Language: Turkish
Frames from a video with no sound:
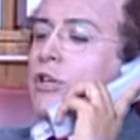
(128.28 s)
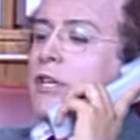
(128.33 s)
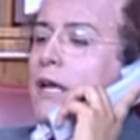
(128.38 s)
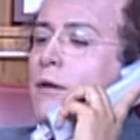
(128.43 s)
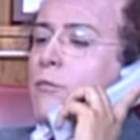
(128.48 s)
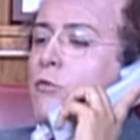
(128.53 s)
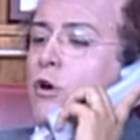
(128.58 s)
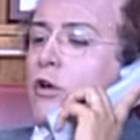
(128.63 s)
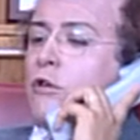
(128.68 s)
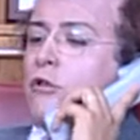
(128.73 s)
diye
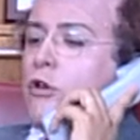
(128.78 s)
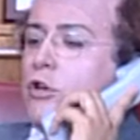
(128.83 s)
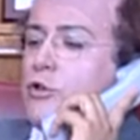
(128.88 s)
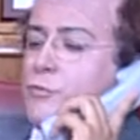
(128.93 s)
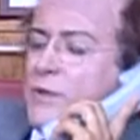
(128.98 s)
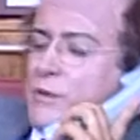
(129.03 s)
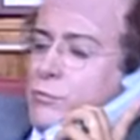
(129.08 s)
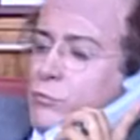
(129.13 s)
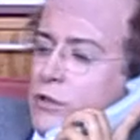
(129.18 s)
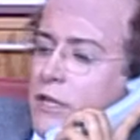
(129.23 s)
mi
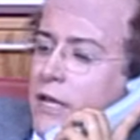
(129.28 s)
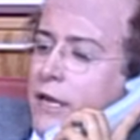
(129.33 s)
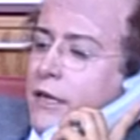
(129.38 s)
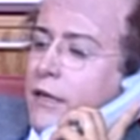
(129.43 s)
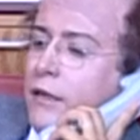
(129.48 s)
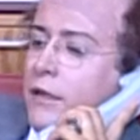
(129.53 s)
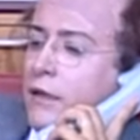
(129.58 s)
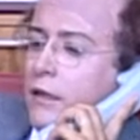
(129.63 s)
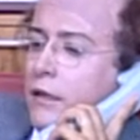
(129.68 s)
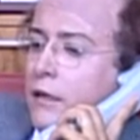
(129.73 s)
yolluyoruz biz
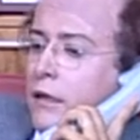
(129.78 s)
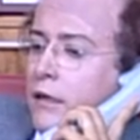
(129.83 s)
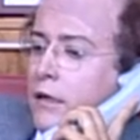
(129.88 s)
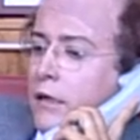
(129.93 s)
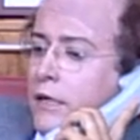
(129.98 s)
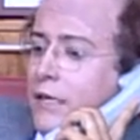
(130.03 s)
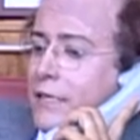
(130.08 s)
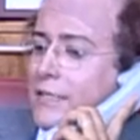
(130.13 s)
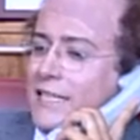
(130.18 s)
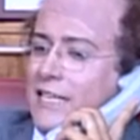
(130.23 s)
bunları?
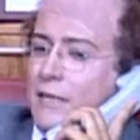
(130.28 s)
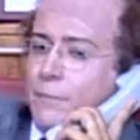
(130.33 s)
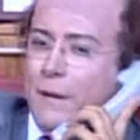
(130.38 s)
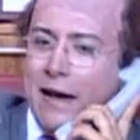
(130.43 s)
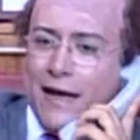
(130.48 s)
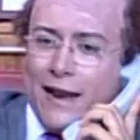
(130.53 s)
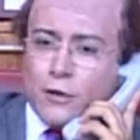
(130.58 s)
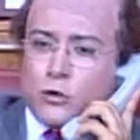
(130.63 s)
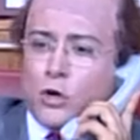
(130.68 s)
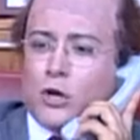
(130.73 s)

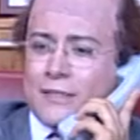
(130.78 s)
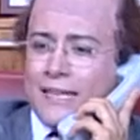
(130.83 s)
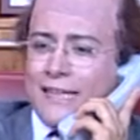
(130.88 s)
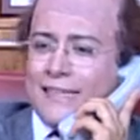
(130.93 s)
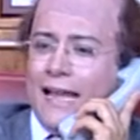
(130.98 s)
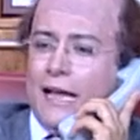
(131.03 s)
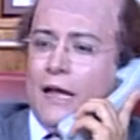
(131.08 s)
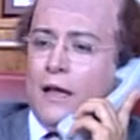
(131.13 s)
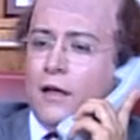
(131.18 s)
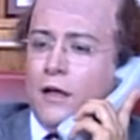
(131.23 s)
İstihbarat
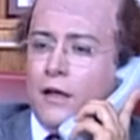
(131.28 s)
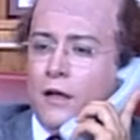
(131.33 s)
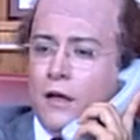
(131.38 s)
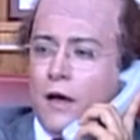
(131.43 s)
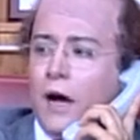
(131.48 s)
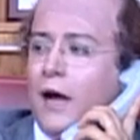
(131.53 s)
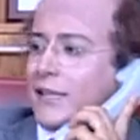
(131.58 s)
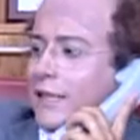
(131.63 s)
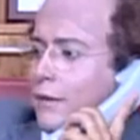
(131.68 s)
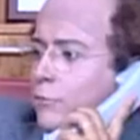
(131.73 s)
ortada.
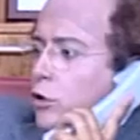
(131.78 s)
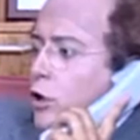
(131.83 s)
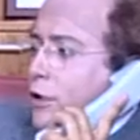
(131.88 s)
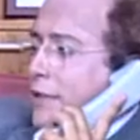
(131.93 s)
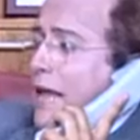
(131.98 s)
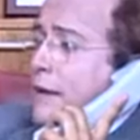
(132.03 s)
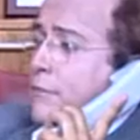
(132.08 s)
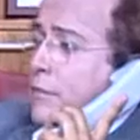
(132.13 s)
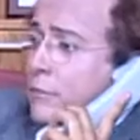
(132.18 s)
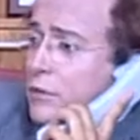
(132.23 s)
Adamın
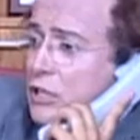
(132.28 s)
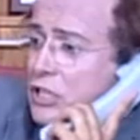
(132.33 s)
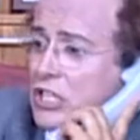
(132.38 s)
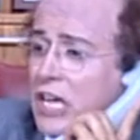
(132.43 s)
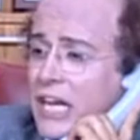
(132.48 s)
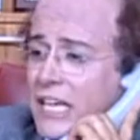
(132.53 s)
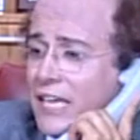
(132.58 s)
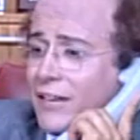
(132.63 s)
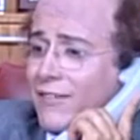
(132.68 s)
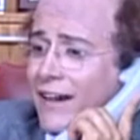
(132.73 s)
ödenmemiş
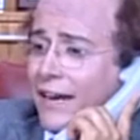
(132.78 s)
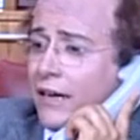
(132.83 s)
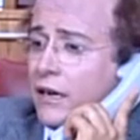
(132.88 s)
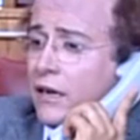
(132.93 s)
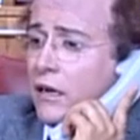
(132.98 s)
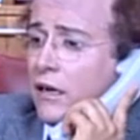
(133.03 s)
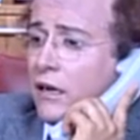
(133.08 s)
çeki var.